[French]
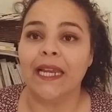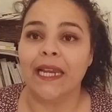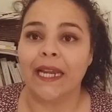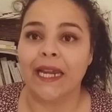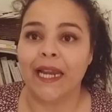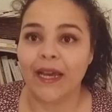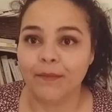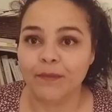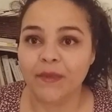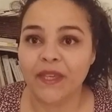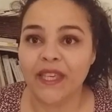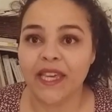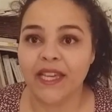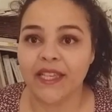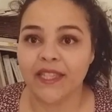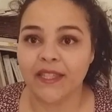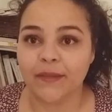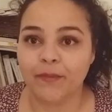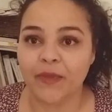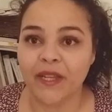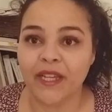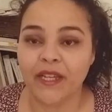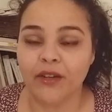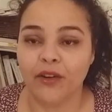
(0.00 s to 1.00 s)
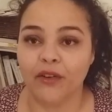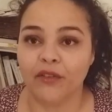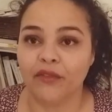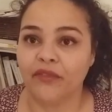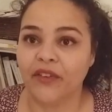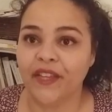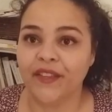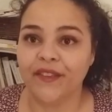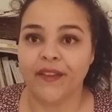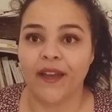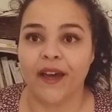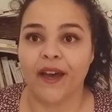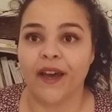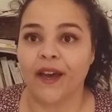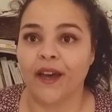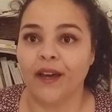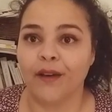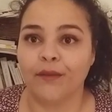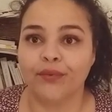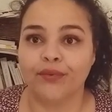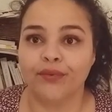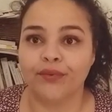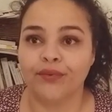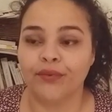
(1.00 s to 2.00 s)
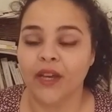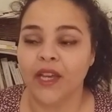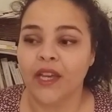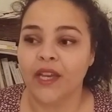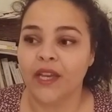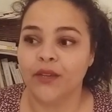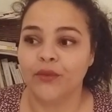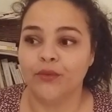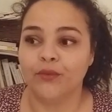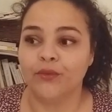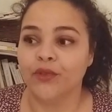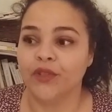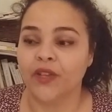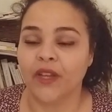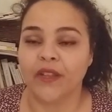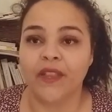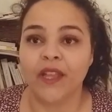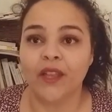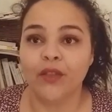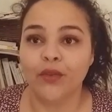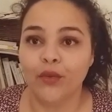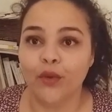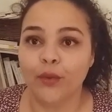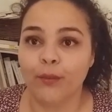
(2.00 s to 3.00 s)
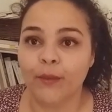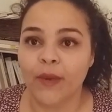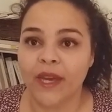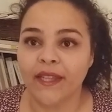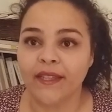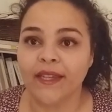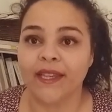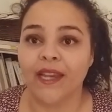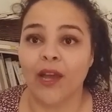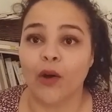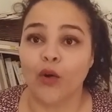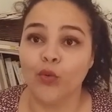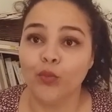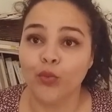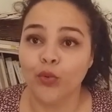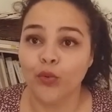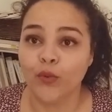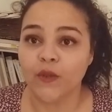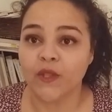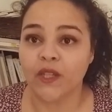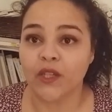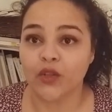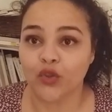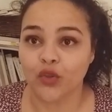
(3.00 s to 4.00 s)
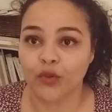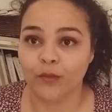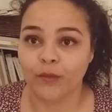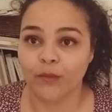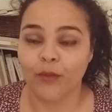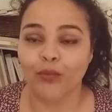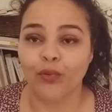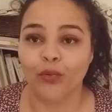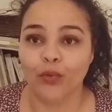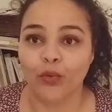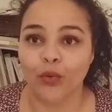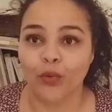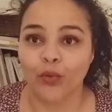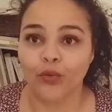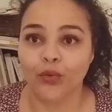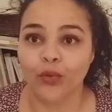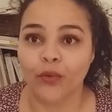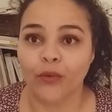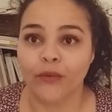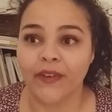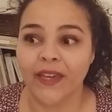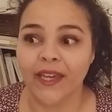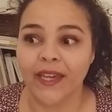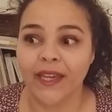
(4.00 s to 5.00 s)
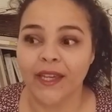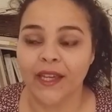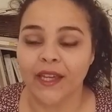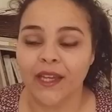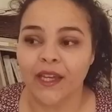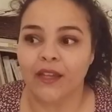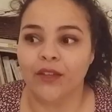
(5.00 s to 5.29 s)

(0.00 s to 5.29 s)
L'ami explique qu'en fait, à une centaine de mètres, il a rebroussé chemin pour le retrouver.